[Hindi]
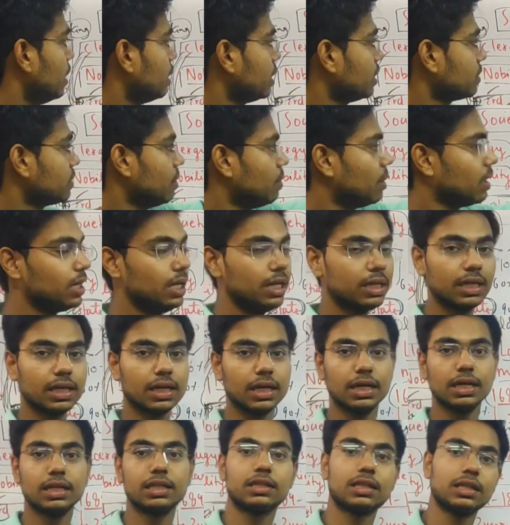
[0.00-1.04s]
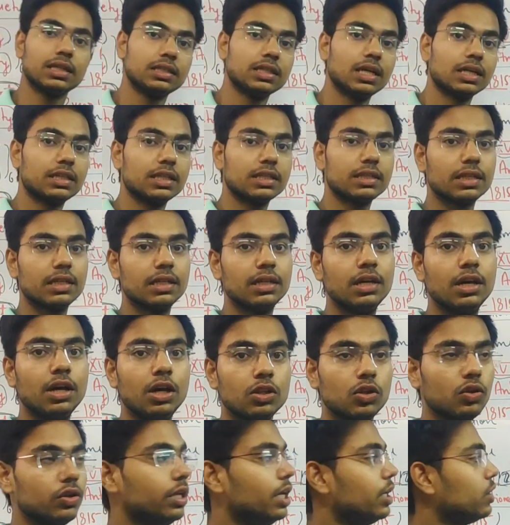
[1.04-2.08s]
सामान लेके खरीद के जाते थे तो
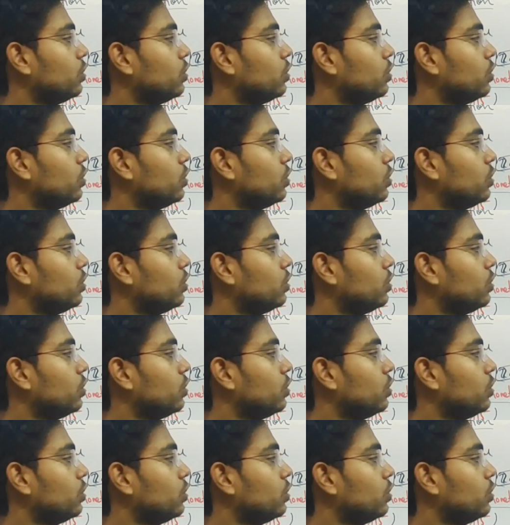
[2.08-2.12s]
ये क्यों